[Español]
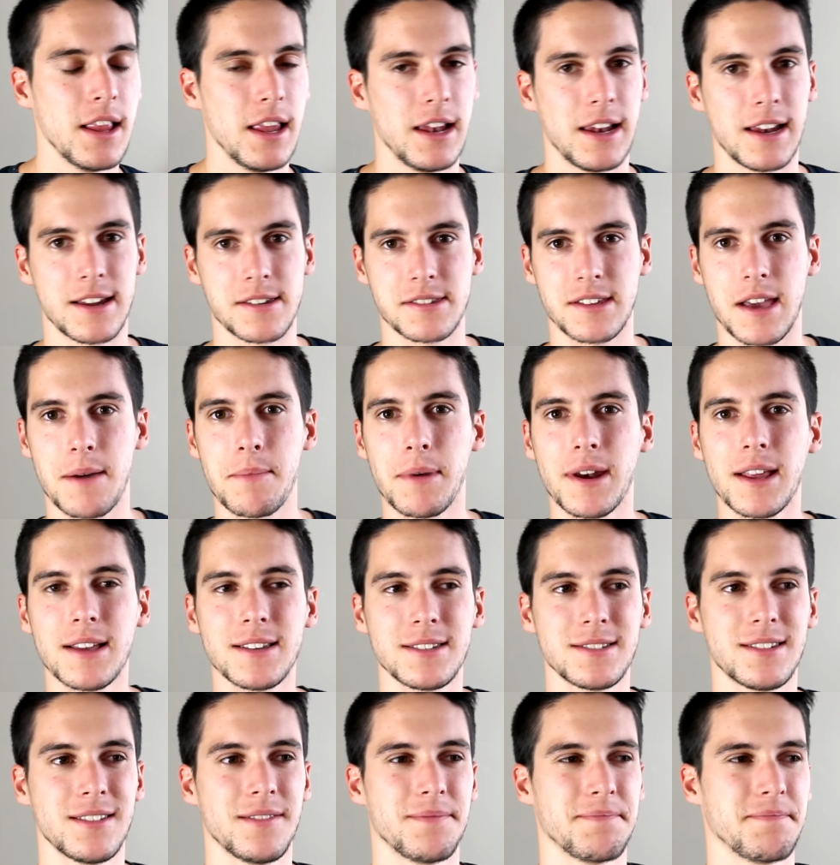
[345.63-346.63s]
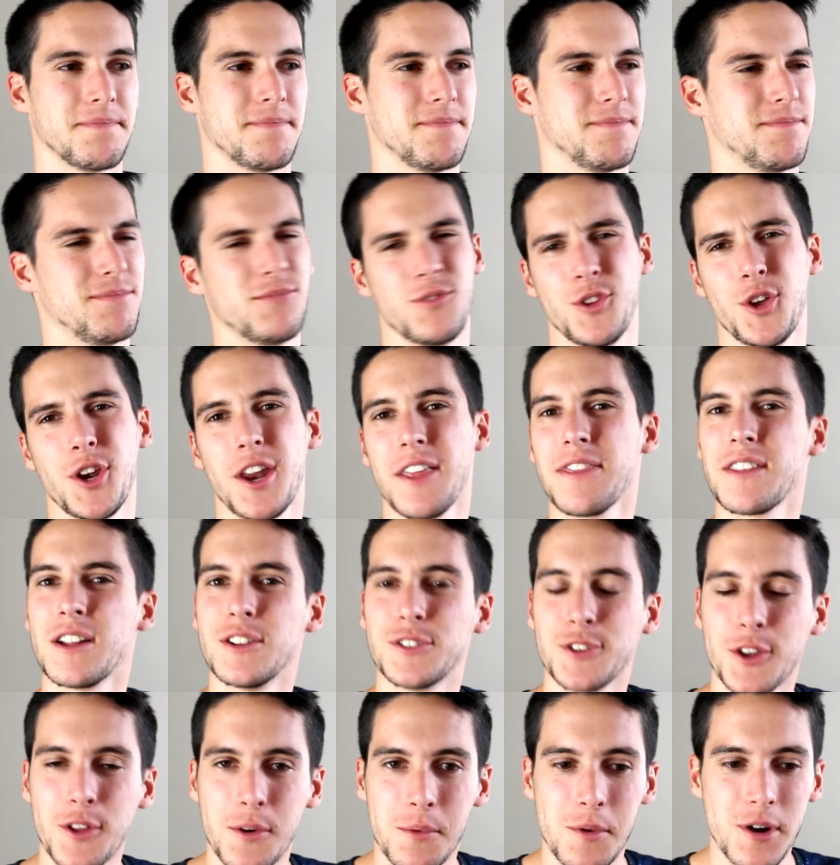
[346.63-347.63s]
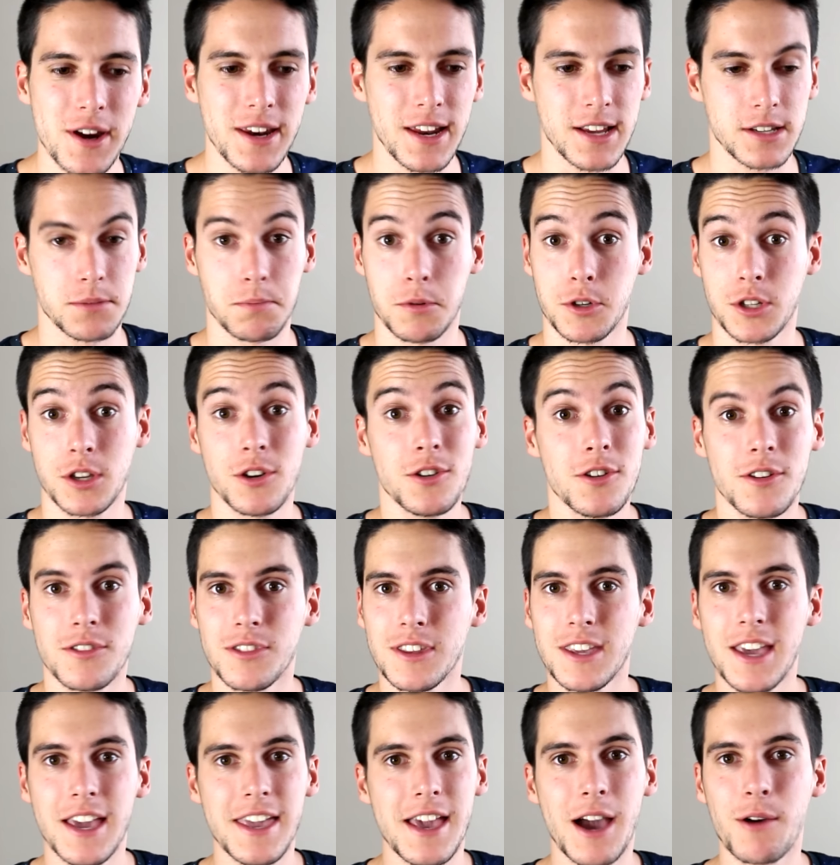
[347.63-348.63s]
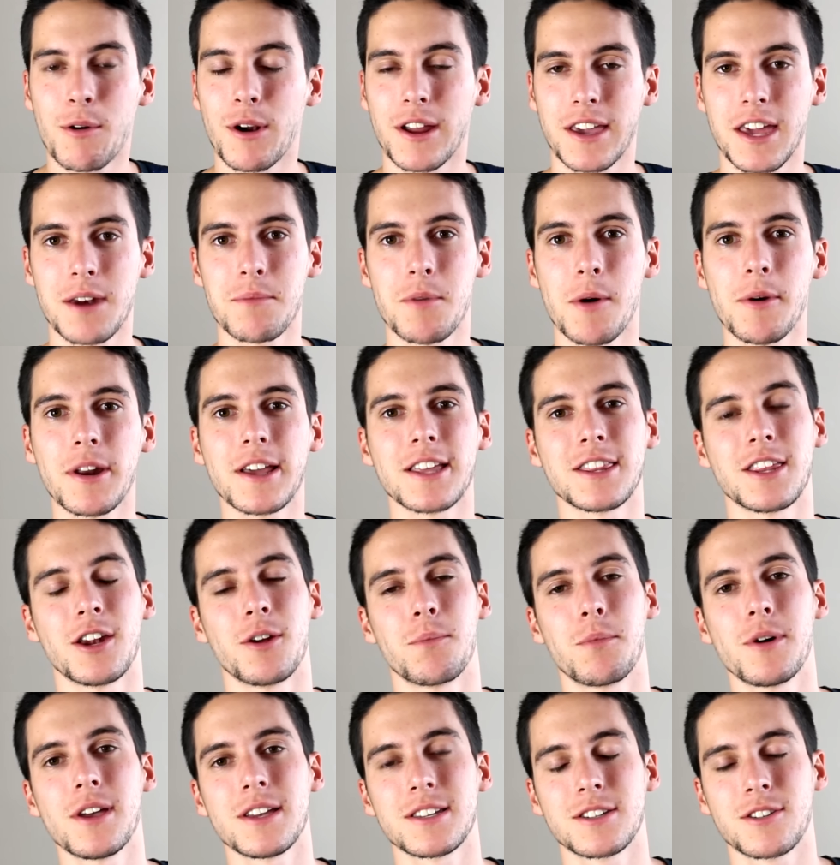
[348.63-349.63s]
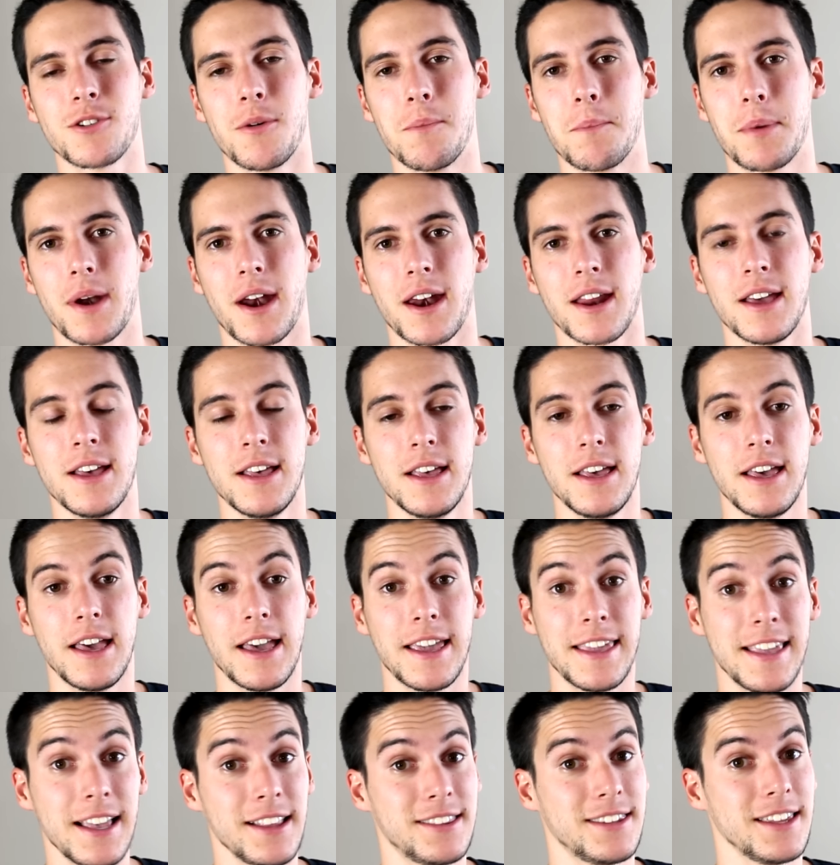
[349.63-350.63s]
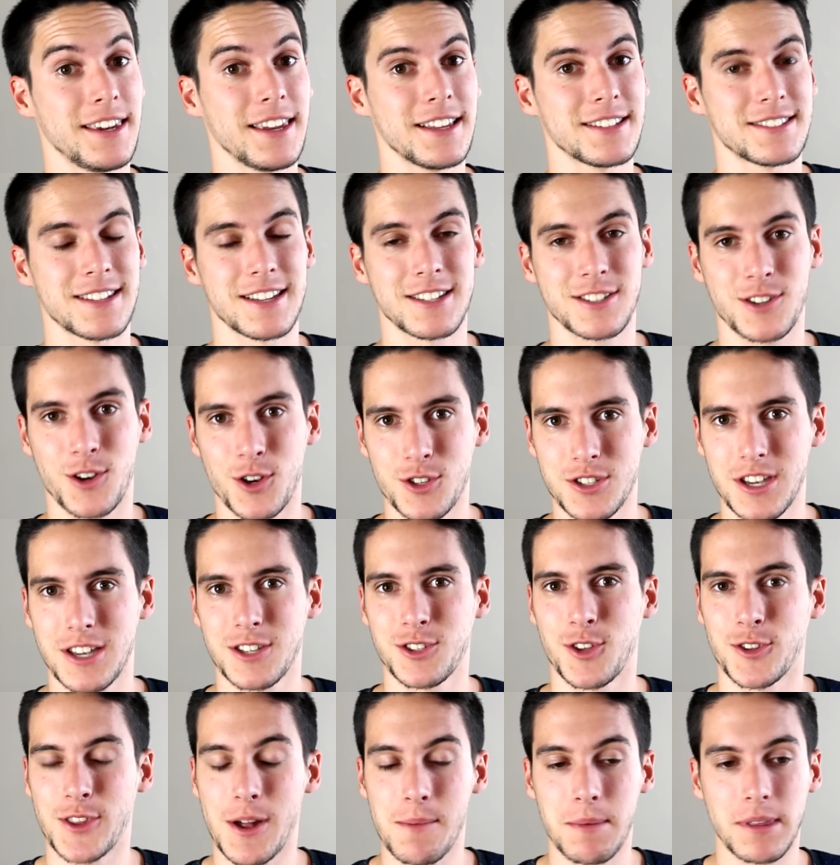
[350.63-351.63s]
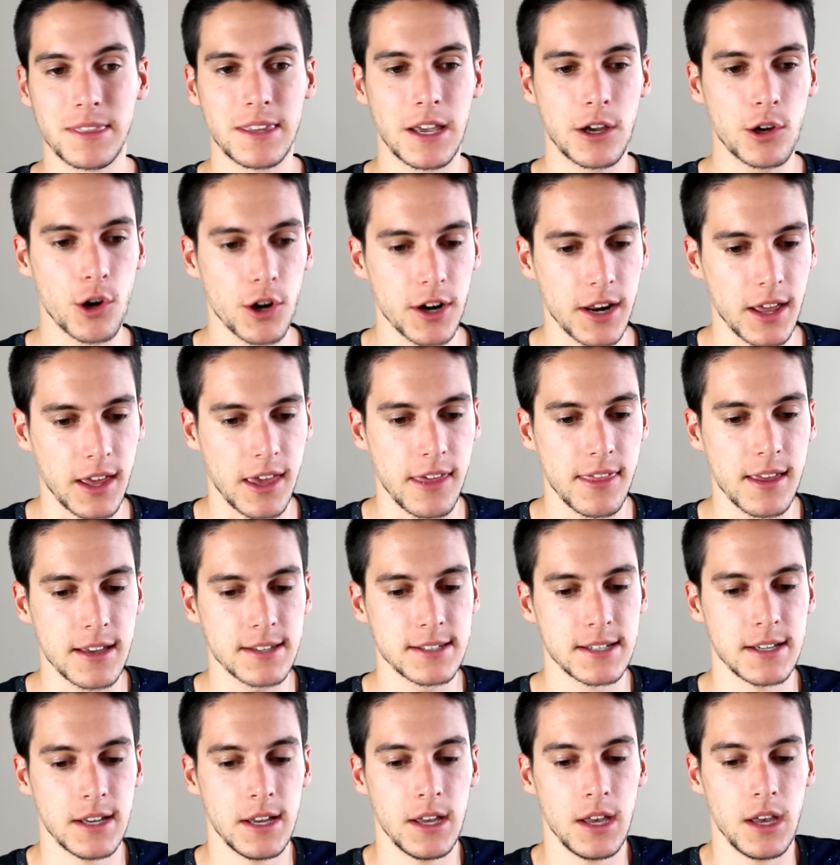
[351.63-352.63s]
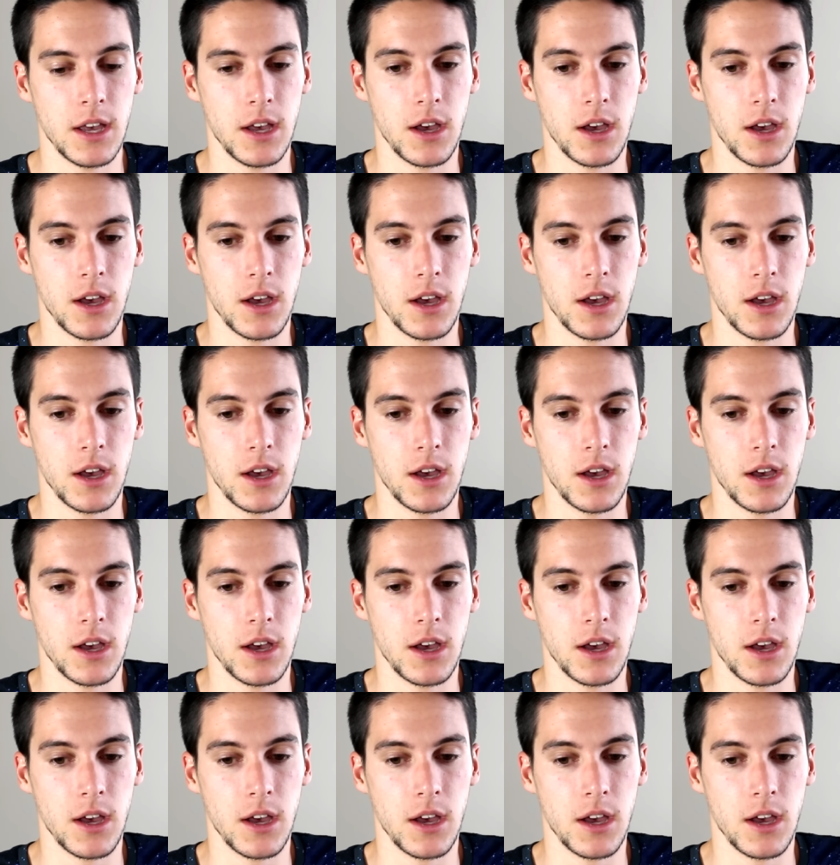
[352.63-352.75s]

las cámaras no eran de todo buenas, pero es que hoy en día ya cualquier móvil que te lo puedas comprar ya tiene esas cosas totalmente corregidas